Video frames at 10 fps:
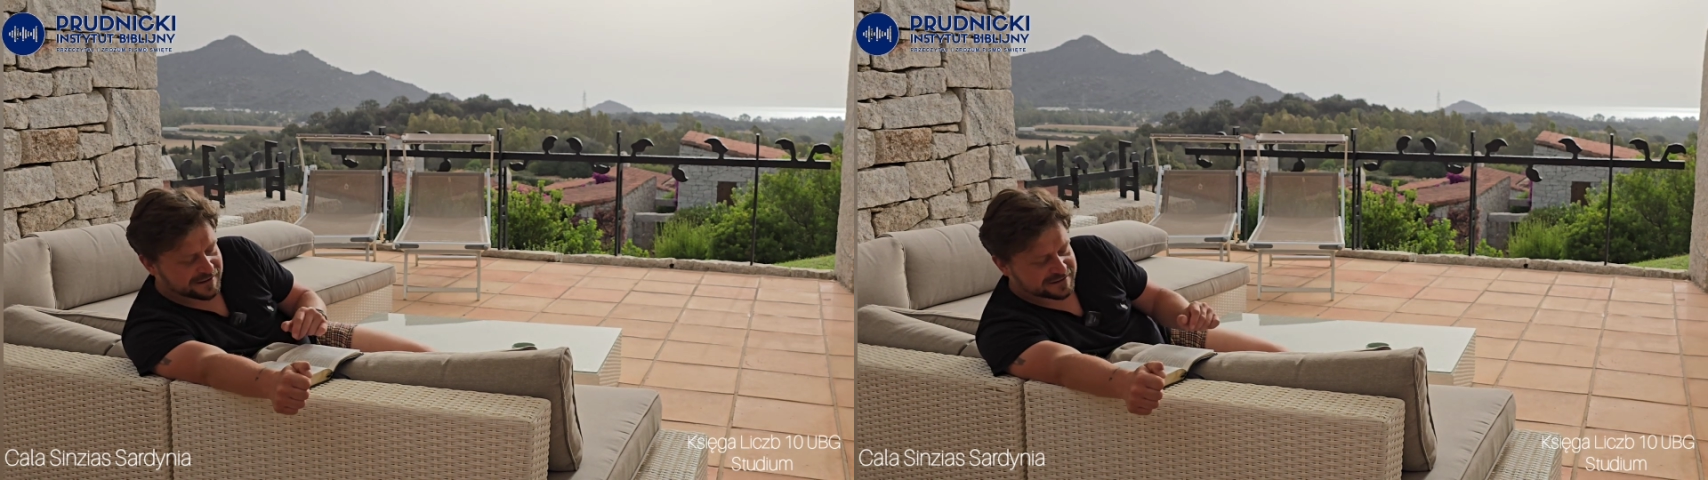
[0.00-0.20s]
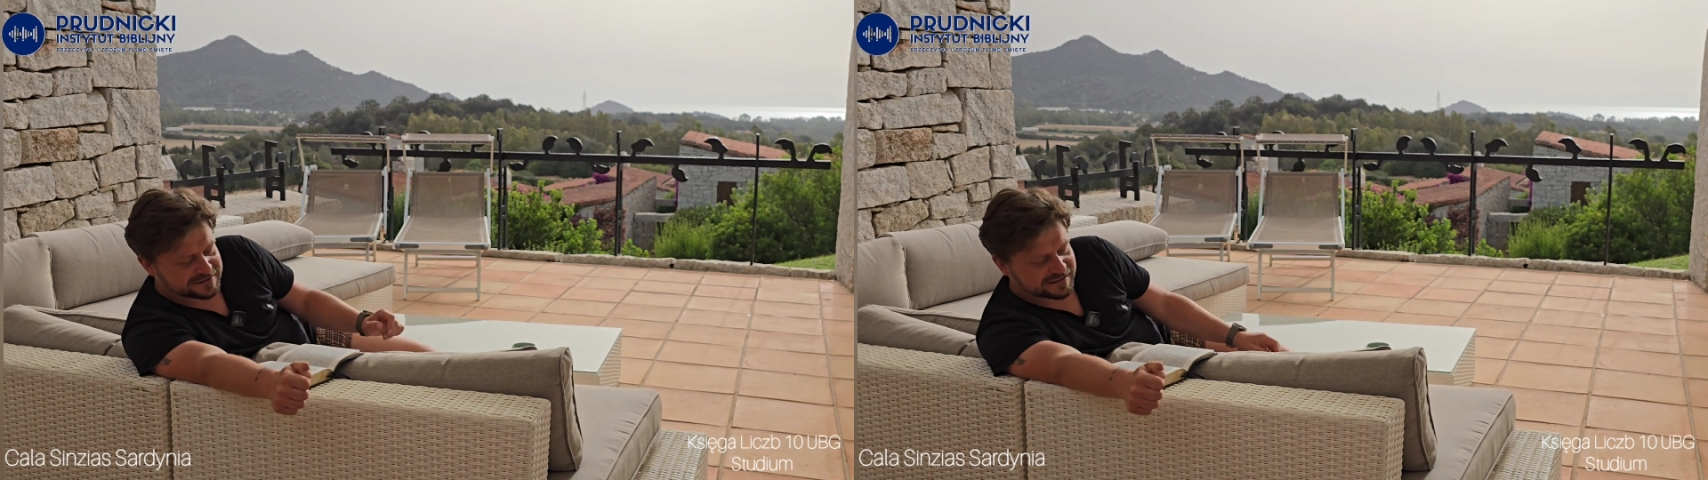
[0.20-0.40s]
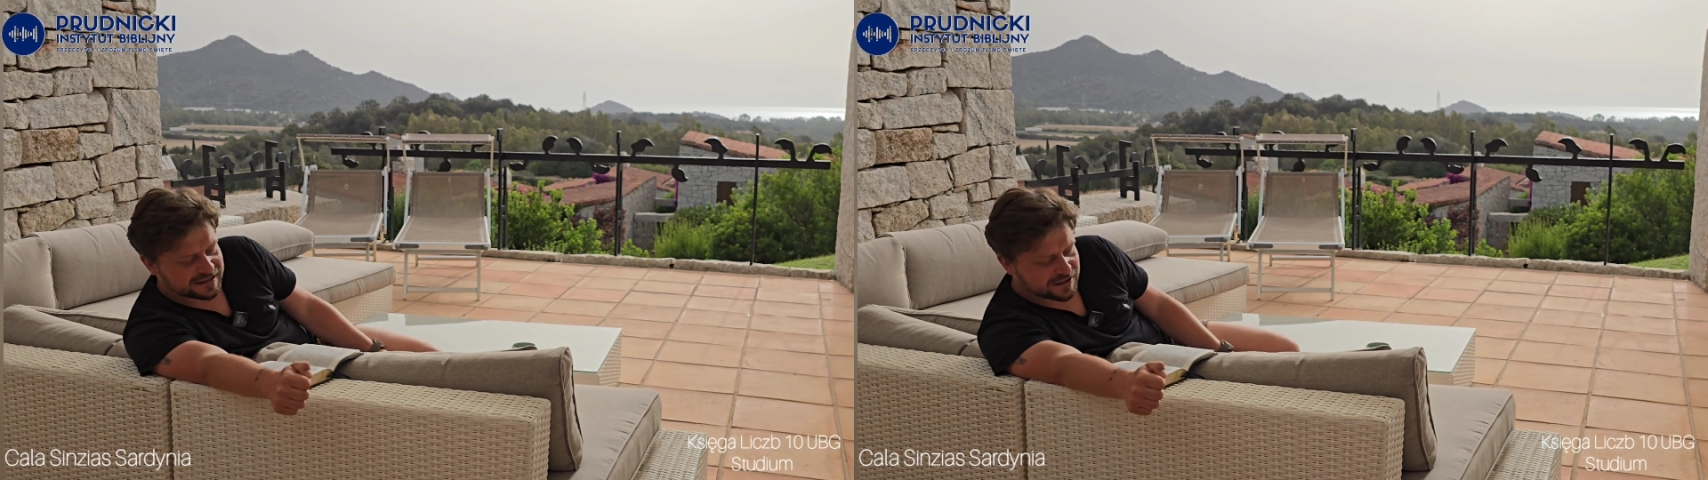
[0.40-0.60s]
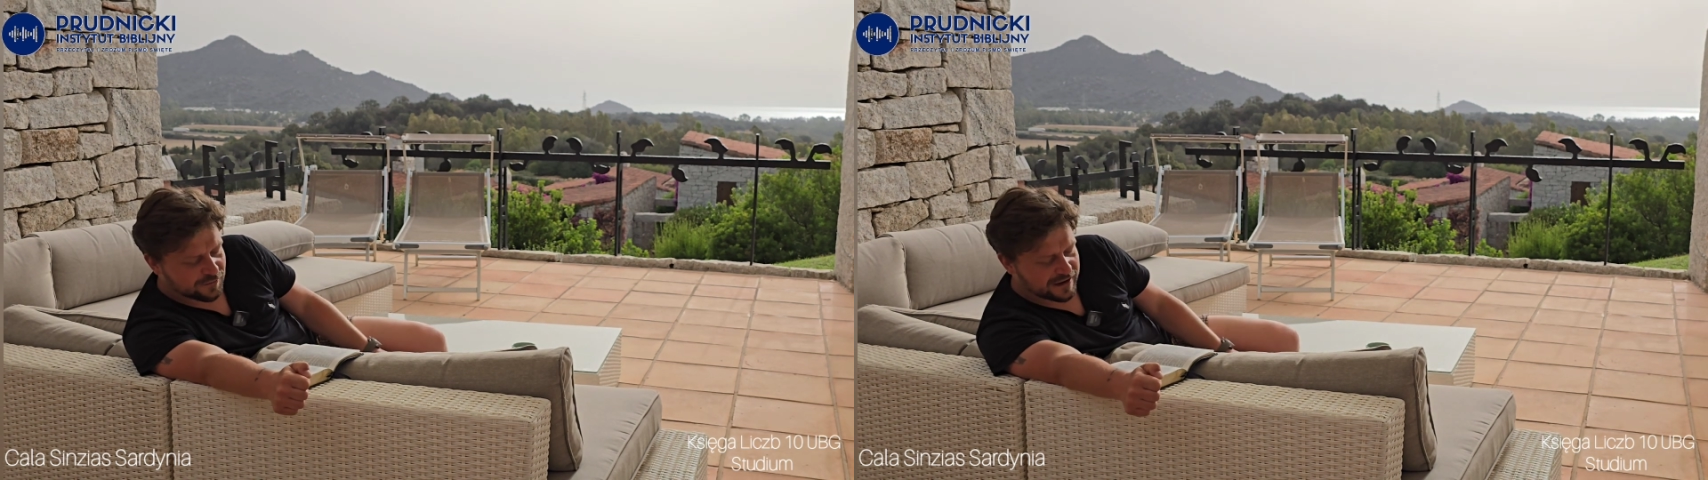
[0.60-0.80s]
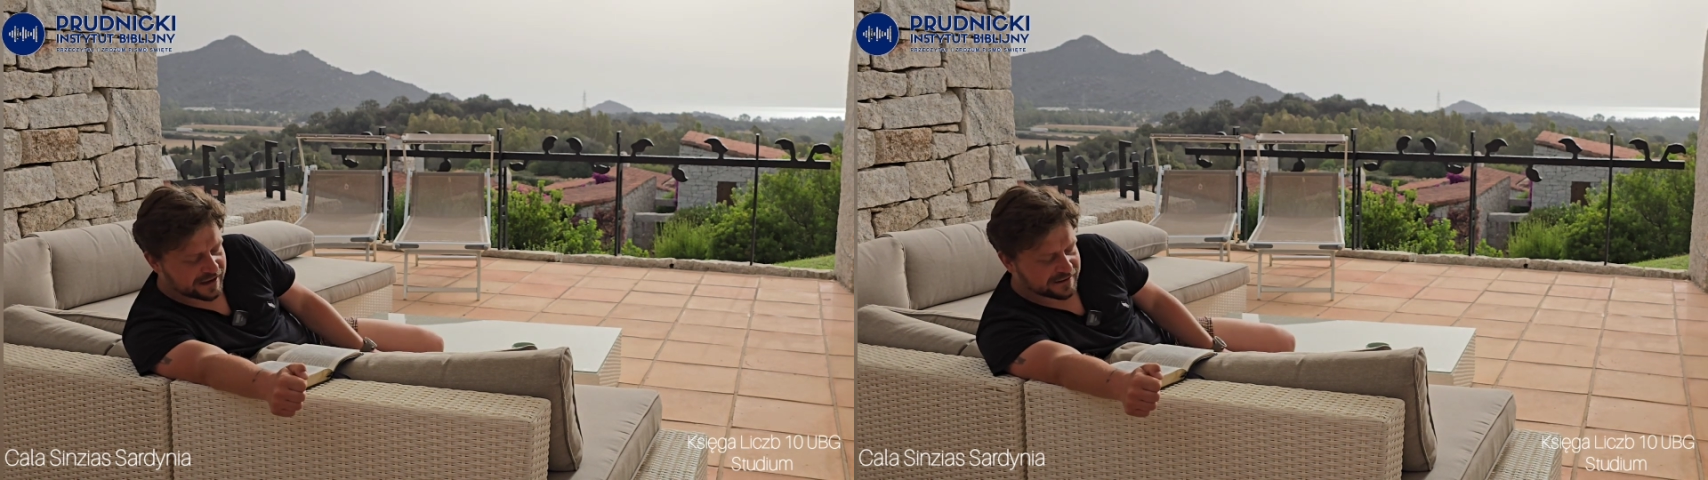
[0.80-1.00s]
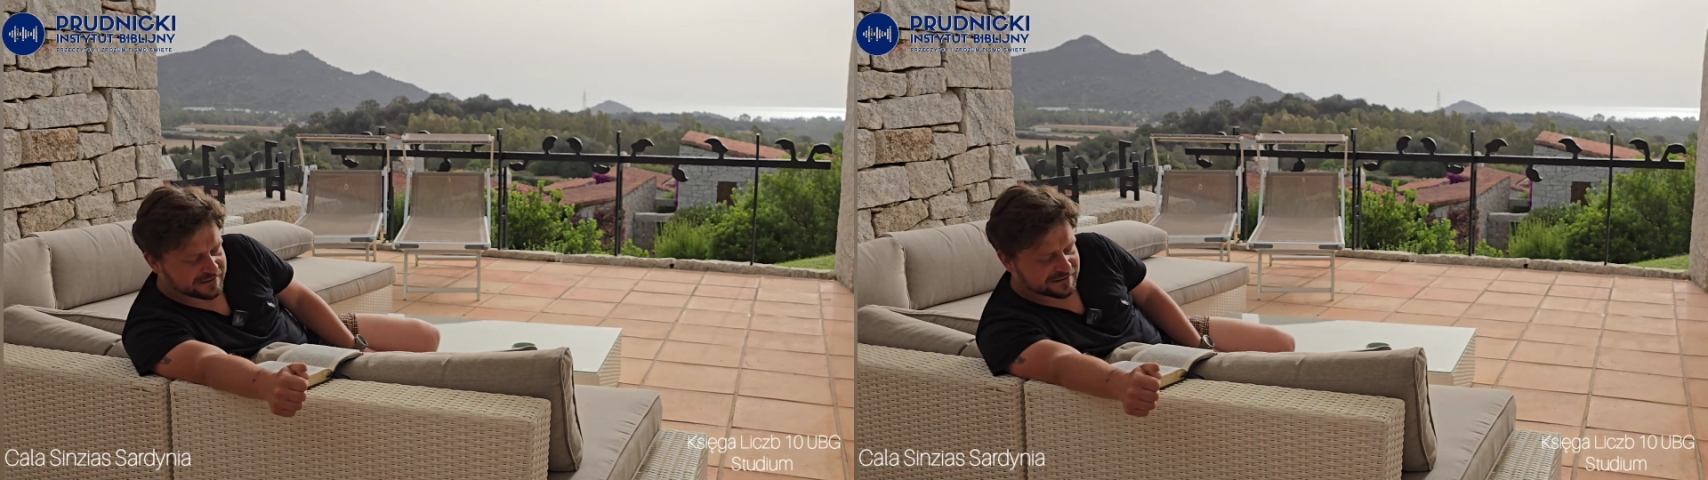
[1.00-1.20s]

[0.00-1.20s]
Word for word: syna Reuela.